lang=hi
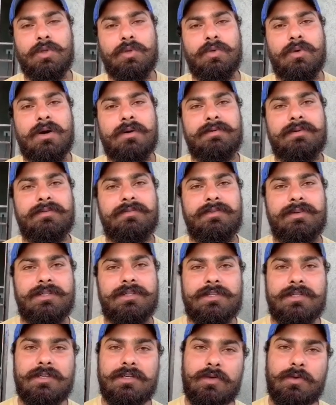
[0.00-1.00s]
तो आपकी
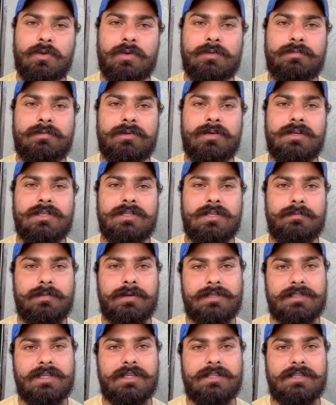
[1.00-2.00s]
फ़िश की ग्रोथ पर असर
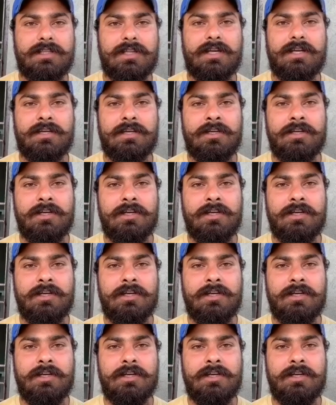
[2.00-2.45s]
पड़ सकता है